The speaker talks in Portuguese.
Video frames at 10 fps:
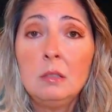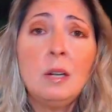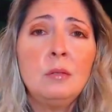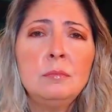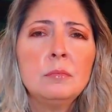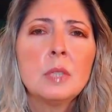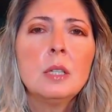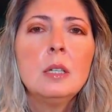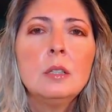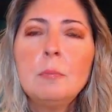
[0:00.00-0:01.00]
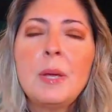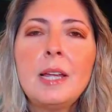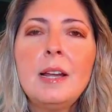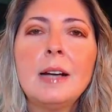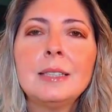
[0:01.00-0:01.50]
Não, não
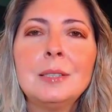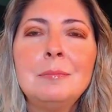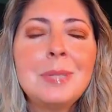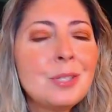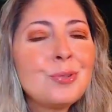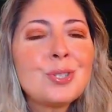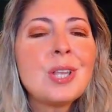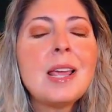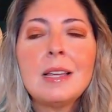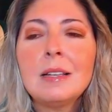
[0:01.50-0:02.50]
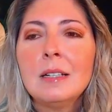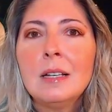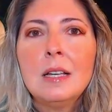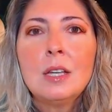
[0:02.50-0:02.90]
peguei nada, mas não sei.